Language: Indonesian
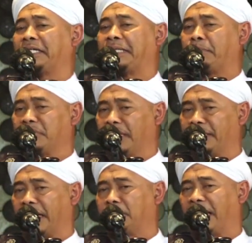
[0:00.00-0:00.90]
kitabnya
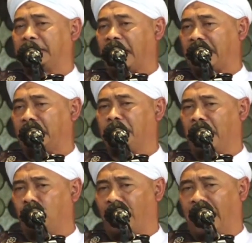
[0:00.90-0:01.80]
dengan mengatakan
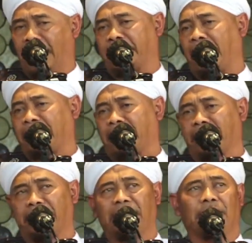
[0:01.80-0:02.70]
bahwa akhir-akhir
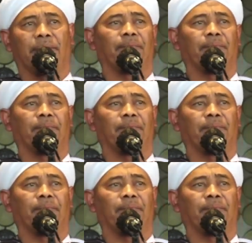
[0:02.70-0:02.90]
ini